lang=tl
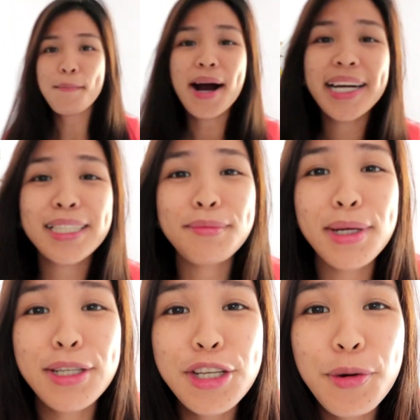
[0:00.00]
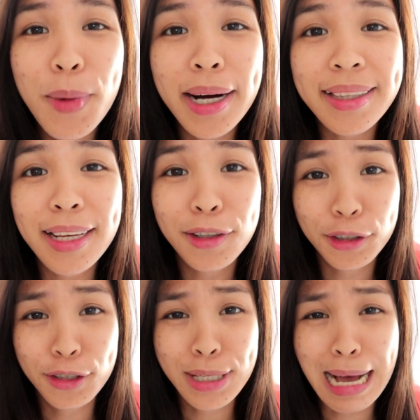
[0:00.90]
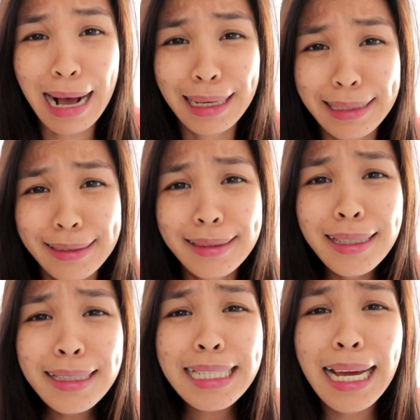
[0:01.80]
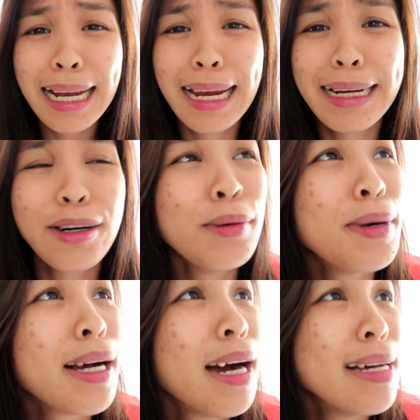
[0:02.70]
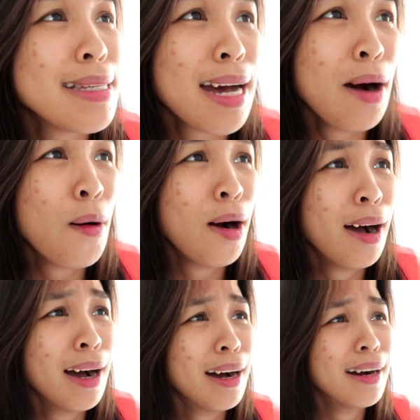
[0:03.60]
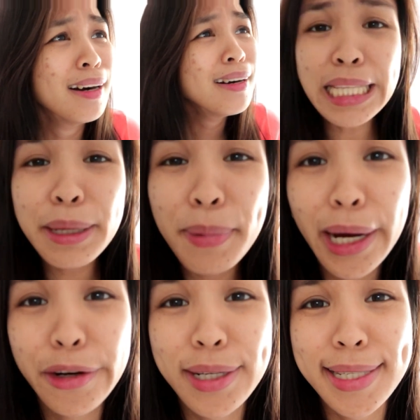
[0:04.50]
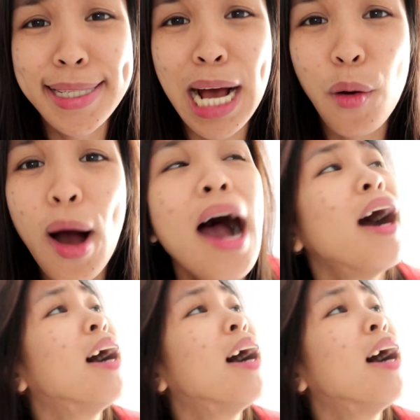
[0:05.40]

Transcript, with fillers: Bakit ba yun yung mga tanong niya sa akin? Hindi na ako mag-aasawa. Hindi ba kayo nagsasawa?